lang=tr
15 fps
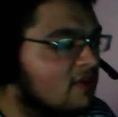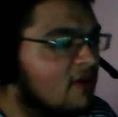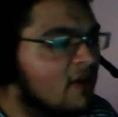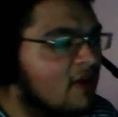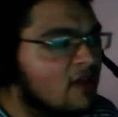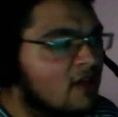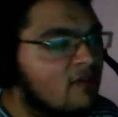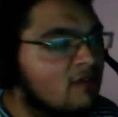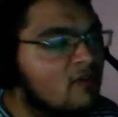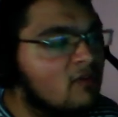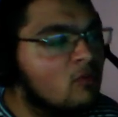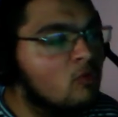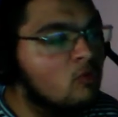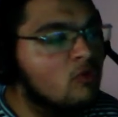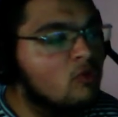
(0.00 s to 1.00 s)

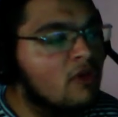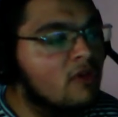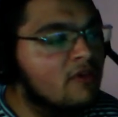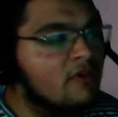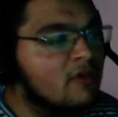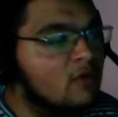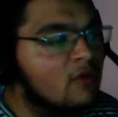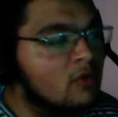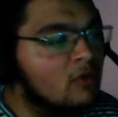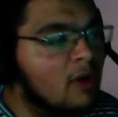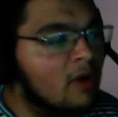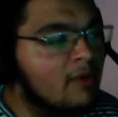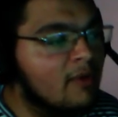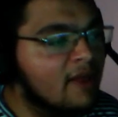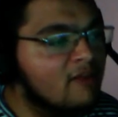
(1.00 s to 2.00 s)
Twitch'i bu yüzden seviyorum
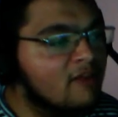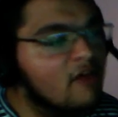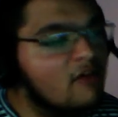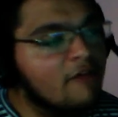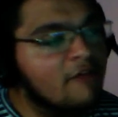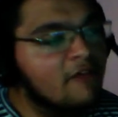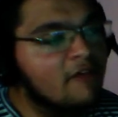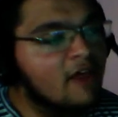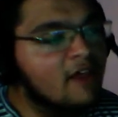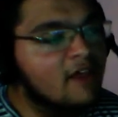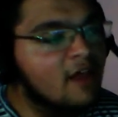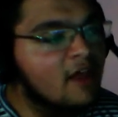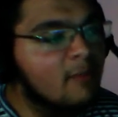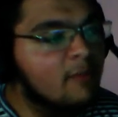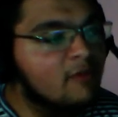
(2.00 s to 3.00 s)
abi. Hani canlı yayın
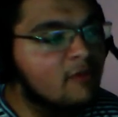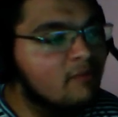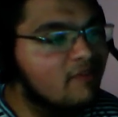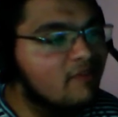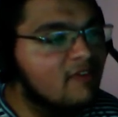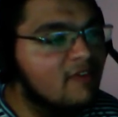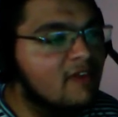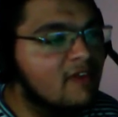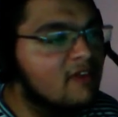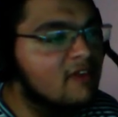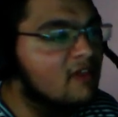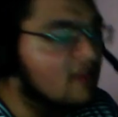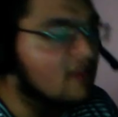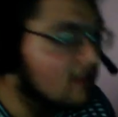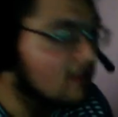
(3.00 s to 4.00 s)
yaptım bitti.
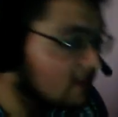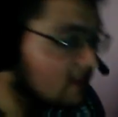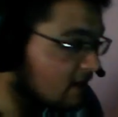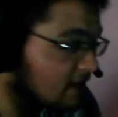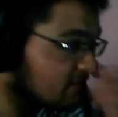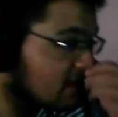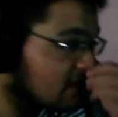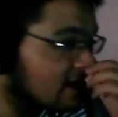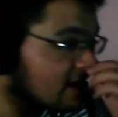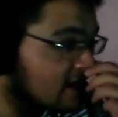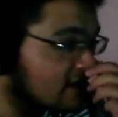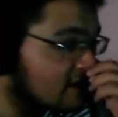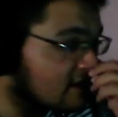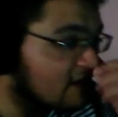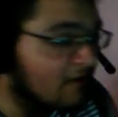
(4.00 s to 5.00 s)
Sana gelip
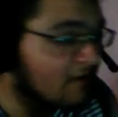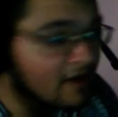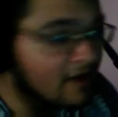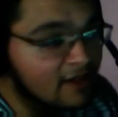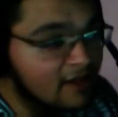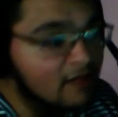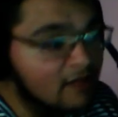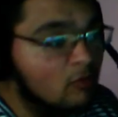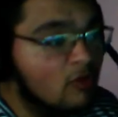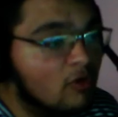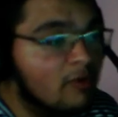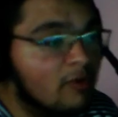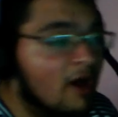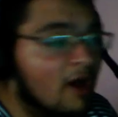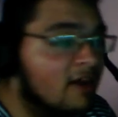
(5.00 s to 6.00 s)
tekrar telif hakkı girmiyor.
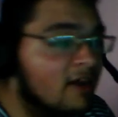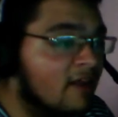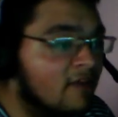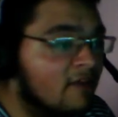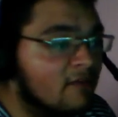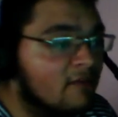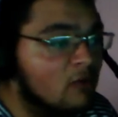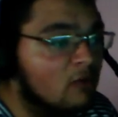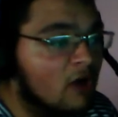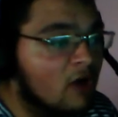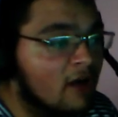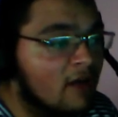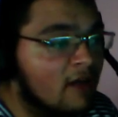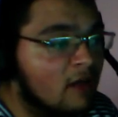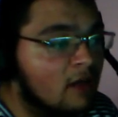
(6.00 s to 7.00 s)
Tabi aynı anda video
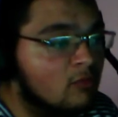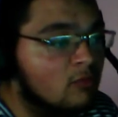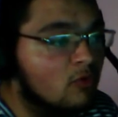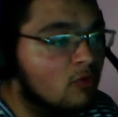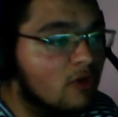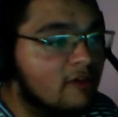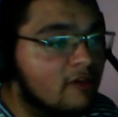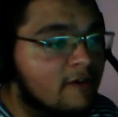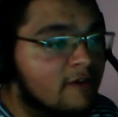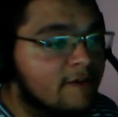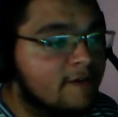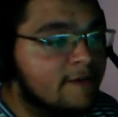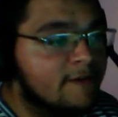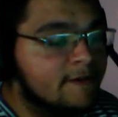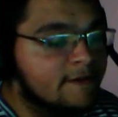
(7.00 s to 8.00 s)
kaydı almıyorsan.
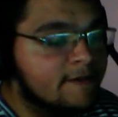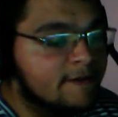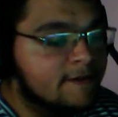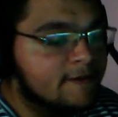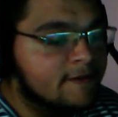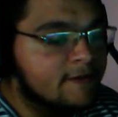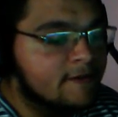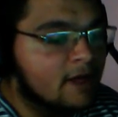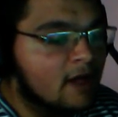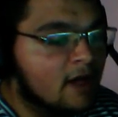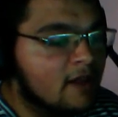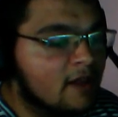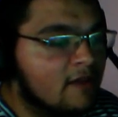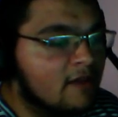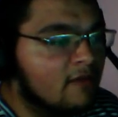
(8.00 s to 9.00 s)

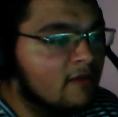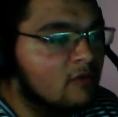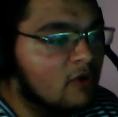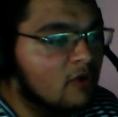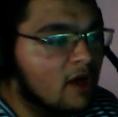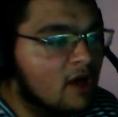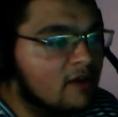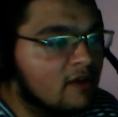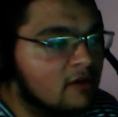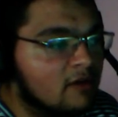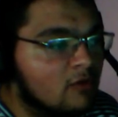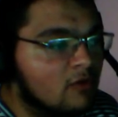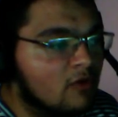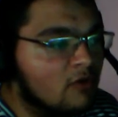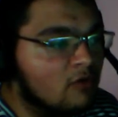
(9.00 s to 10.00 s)
Aynı anda video kaydı
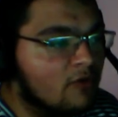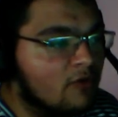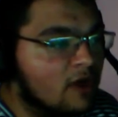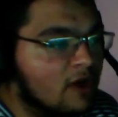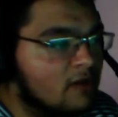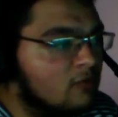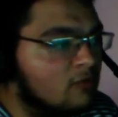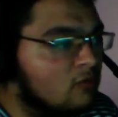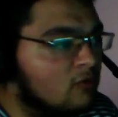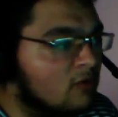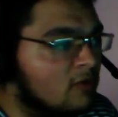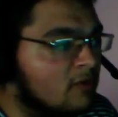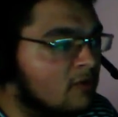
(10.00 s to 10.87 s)
alıyorsan o farklı bir durum tabi.